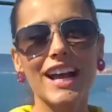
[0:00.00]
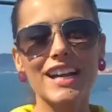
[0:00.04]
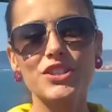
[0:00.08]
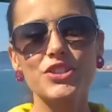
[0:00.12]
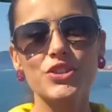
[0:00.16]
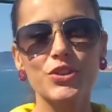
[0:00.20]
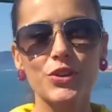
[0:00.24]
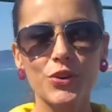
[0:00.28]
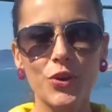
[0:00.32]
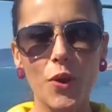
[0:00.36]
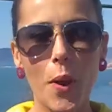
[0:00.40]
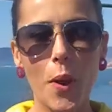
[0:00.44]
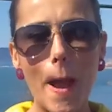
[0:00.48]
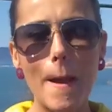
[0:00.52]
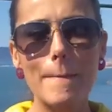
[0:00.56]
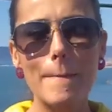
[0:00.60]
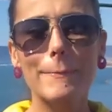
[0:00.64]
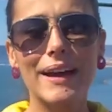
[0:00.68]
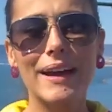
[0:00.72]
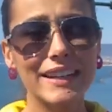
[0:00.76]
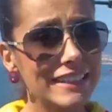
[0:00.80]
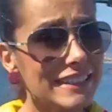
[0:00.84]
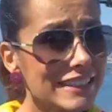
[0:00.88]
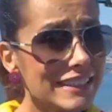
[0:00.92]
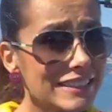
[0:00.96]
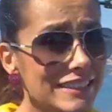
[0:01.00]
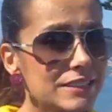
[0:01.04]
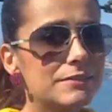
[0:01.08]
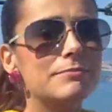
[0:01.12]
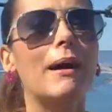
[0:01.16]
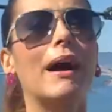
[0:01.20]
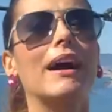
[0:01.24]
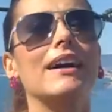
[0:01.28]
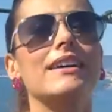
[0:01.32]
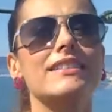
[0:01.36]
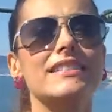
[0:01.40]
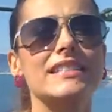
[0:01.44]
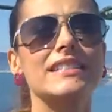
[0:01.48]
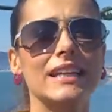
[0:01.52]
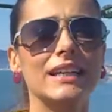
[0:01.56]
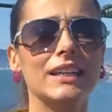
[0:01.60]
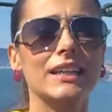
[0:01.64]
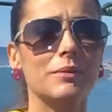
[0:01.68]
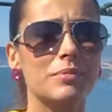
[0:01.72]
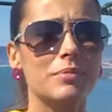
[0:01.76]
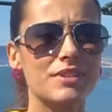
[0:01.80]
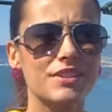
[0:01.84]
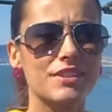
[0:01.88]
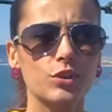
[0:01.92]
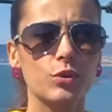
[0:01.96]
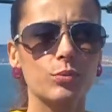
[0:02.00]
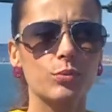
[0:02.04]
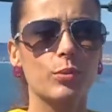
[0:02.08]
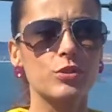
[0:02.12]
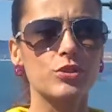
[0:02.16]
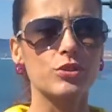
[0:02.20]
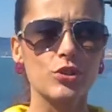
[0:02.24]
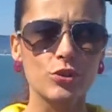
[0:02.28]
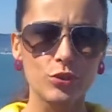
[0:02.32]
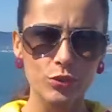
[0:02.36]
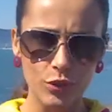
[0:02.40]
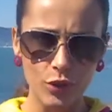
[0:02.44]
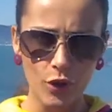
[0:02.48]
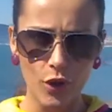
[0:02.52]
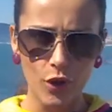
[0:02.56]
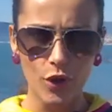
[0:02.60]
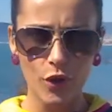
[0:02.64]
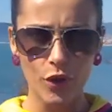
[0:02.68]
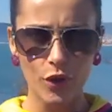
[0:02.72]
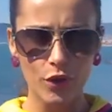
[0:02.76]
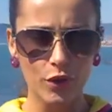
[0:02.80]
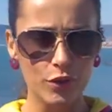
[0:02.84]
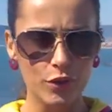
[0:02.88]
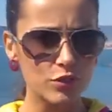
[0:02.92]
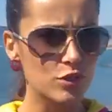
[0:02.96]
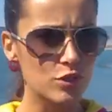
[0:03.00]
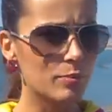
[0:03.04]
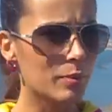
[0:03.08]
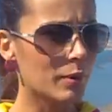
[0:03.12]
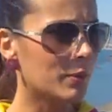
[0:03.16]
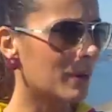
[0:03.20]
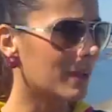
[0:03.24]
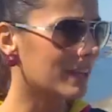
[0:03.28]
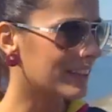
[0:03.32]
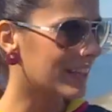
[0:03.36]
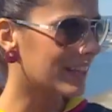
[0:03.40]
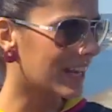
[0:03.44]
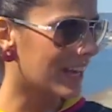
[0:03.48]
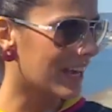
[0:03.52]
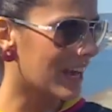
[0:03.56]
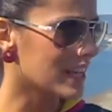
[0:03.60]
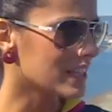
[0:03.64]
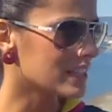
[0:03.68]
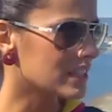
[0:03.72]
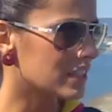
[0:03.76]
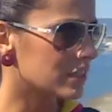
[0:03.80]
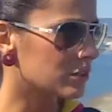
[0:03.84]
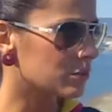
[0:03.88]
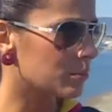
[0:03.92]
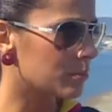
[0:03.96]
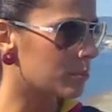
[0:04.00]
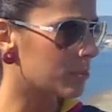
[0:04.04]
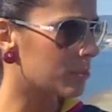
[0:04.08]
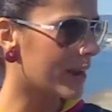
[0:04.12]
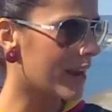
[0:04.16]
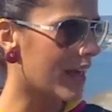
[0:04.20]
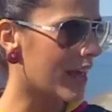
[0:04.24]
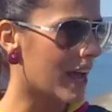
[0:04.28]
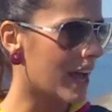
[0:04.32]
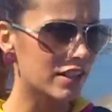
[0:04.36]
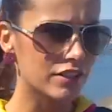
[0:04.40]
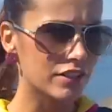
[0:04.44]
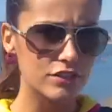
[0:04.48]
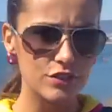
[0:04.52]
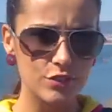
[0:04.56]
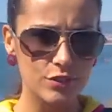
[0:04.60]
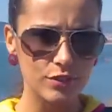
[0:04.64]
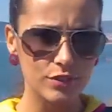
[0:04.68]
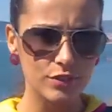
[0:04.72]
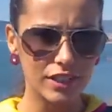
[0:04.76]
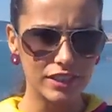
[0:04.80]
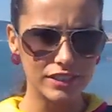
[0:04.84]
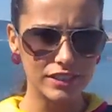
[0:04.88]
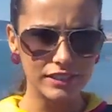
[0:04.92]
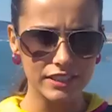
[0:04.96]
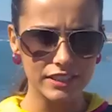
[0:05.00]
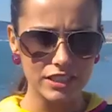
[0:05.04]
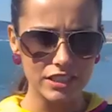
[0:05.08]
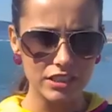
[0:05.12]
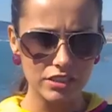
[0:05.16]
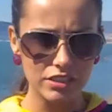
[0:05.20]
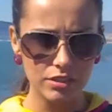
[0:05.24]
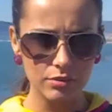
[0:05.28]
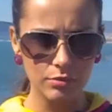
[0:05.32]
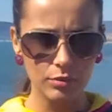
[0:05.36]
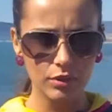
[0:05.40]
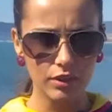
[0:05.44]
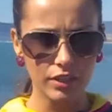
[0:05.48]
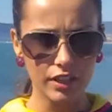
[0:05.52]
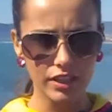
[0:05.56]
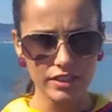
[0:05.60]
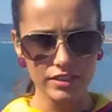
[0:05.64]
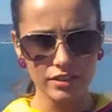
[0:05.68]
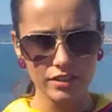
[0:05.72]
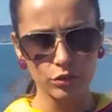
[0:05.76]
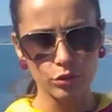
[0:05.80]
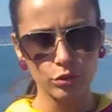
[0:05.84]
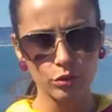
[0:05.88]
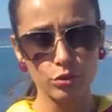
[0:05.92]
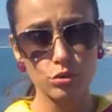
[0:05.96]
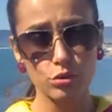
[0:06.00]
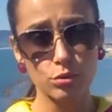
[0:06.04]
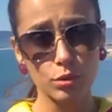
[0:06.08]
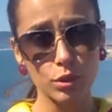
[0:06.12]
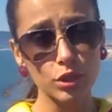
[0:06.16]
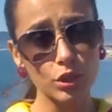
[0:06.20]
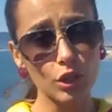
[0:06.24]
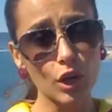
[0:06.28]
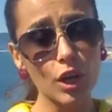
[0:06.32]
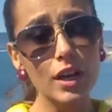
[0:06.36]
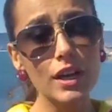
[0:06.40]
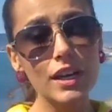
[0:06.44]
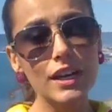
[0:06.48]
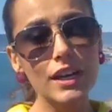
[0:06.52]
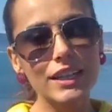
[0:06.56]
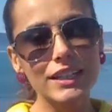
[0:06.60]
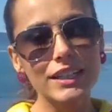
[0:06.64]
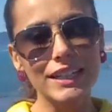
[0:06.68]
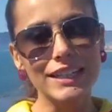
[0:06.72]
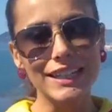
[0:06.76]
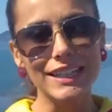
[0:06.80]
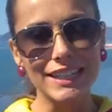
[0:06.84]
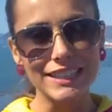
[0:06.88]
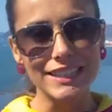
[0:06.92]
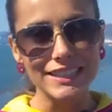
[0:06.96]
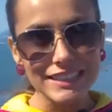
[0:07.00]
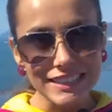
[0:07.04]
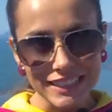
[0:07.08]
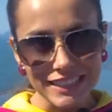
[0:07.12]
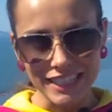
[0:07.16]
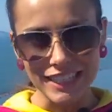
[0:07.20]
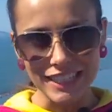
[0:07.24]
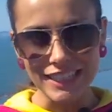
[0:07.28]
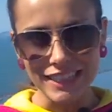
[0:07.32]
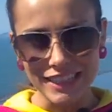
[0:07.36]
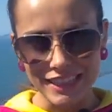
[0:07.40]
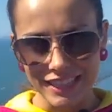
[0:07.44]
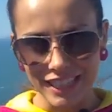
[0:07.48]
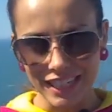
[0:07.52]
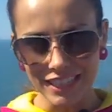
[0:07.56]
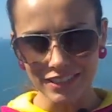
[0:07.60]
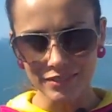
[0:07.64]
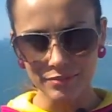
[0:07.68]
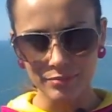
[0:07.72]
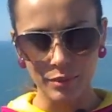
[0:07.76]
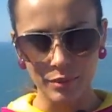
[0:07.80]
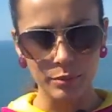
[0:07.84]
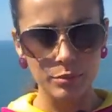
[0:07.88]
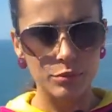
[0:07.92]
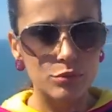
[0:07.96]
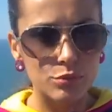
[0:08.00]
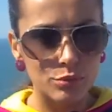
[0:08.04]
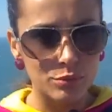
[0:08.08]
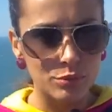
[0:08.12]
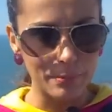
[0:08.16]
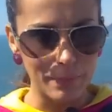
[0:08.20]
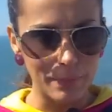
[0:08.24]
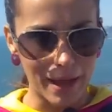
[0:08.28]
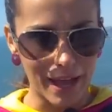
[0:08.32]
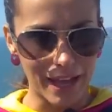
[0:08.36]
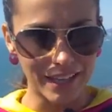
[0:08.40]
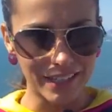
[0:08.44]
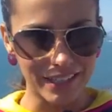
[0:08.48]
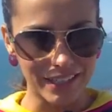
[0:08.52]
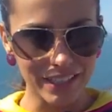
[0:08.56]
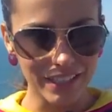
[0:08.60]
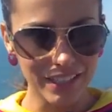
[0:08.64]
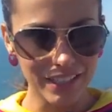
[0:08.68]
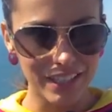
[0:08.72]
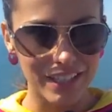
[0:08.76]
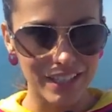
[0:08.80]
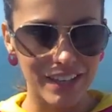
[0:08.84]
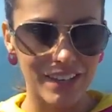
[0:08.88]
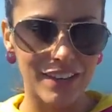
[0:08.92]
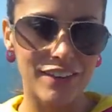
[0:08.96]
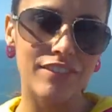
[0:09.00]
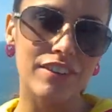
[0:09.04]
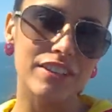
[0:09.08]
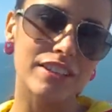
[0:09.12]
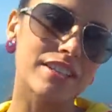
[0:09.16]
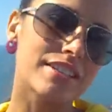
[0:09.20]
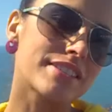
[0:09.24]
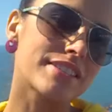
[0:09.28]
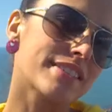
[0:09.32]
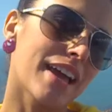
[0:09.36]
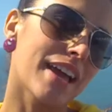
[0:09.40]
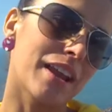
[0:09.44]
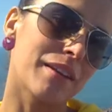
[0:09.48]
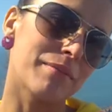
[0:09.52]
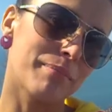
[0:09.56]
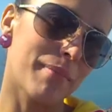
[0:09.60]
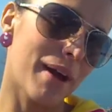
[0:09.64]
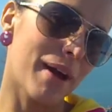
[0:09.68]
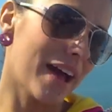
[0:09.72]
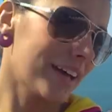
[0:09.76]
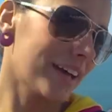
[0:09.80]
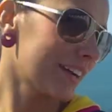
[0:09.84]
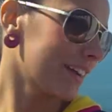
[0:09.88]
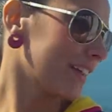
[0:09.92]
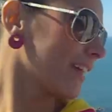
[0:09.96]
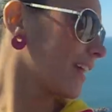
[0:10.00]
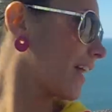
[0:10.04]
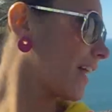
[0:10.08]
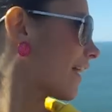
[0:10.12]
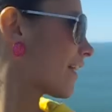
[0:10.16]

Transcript: Oggi sono a Marina di Mazza e pensate un po', sono uno, sopra una terrazza di un palazzo altissimo che è stato costruito negli anni 30 proprio sul mare e vede sia il mare